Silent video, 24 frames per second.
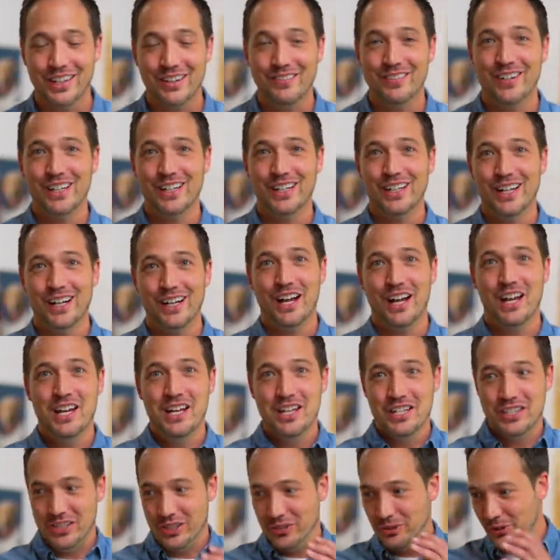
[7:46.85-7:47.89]
たまになんか
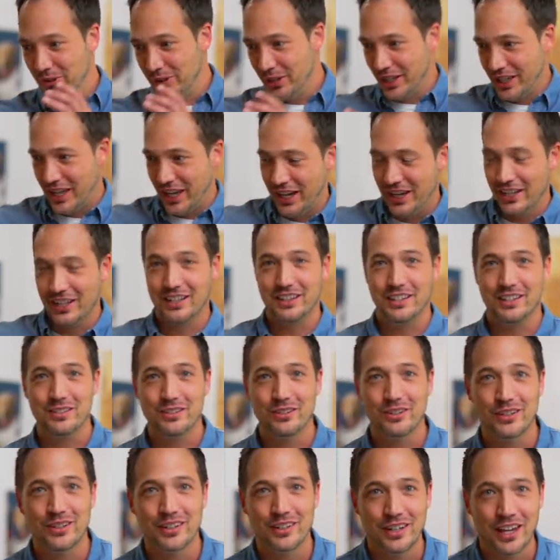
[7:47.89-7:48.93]
仕事だけになって
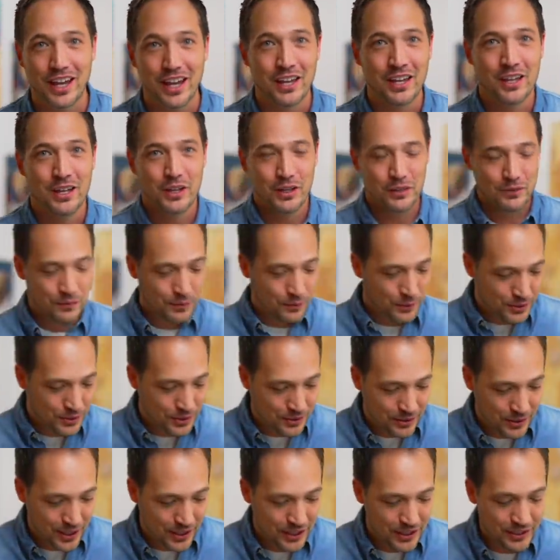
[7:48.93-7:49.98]
そういうね、
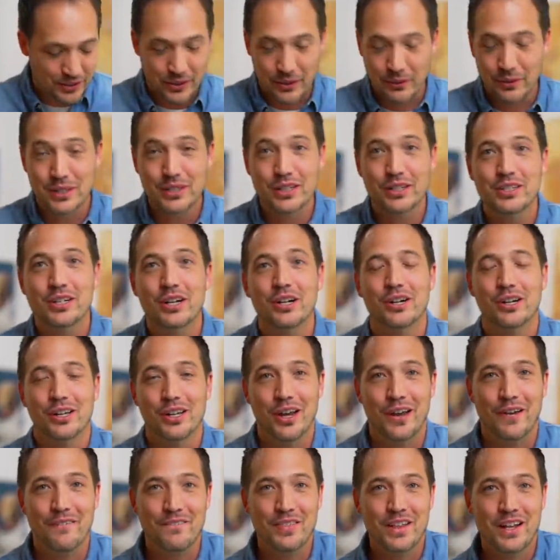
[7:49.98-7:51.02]
フォースの話とか忘れちゃうから
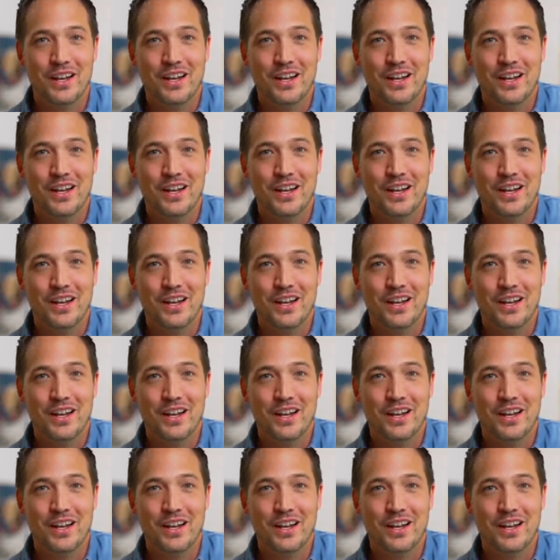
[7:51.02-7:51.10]
ね、